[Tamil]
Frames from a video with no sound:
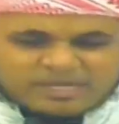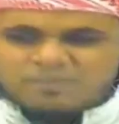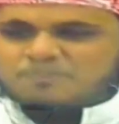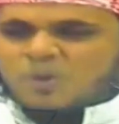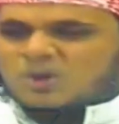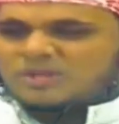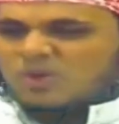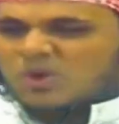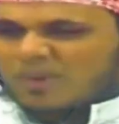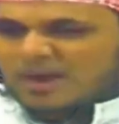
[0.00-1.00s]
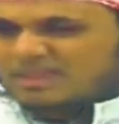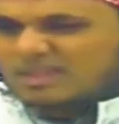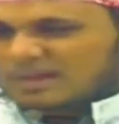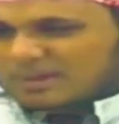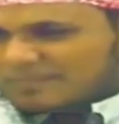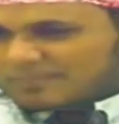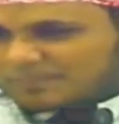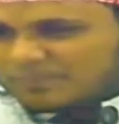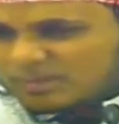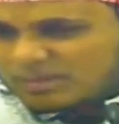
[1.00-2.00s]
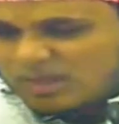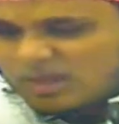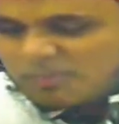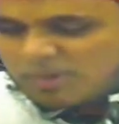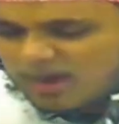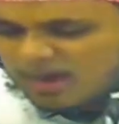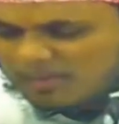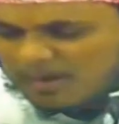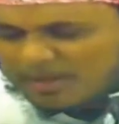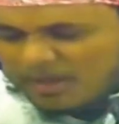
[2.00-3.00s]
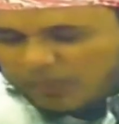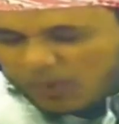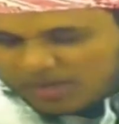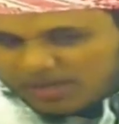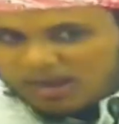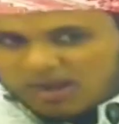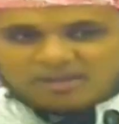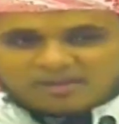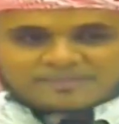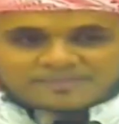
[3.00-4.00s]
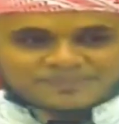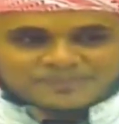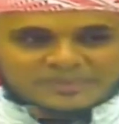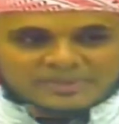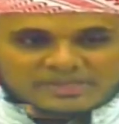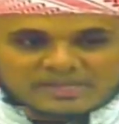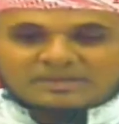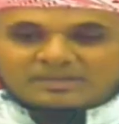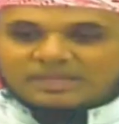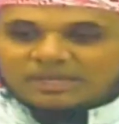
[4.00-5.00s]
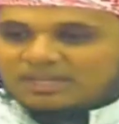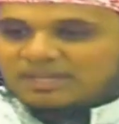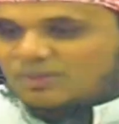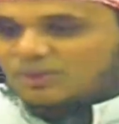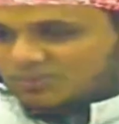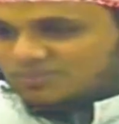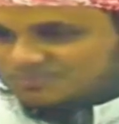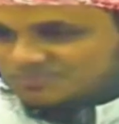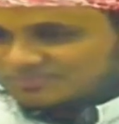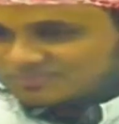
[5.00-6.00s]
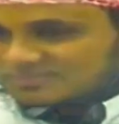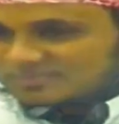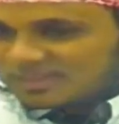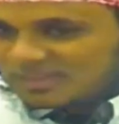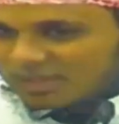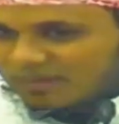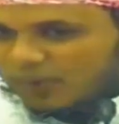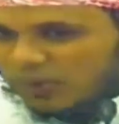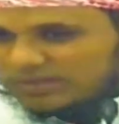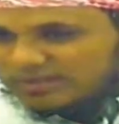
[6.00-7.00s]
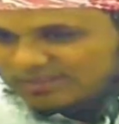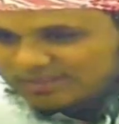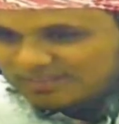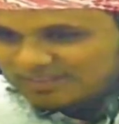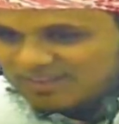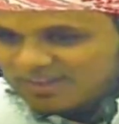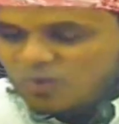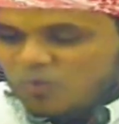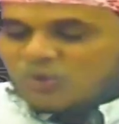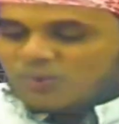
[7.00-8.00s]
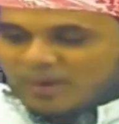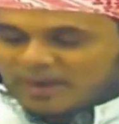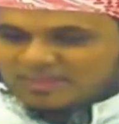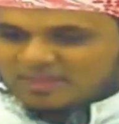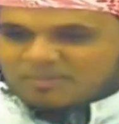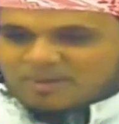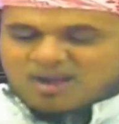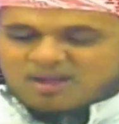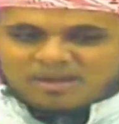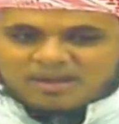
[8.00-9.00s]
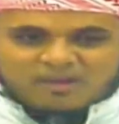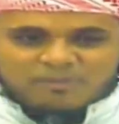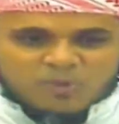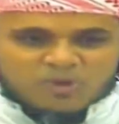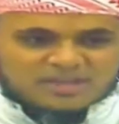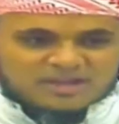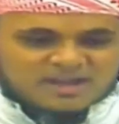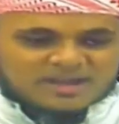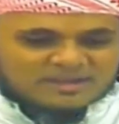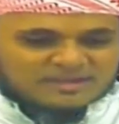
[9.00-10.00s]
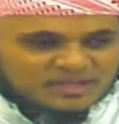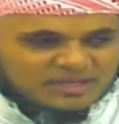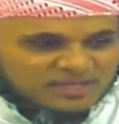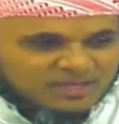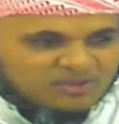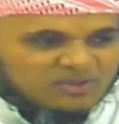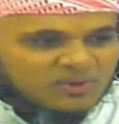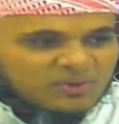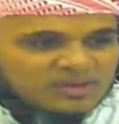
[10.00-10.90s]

எப்போது ஒரு மனிதன் மரணம் அடைய போகிறான் என்று தெரிகிறதோ எப்போது ஒரு மனிதன் மரணம் அடைய போகிறான் என்று தெரிகிறதோ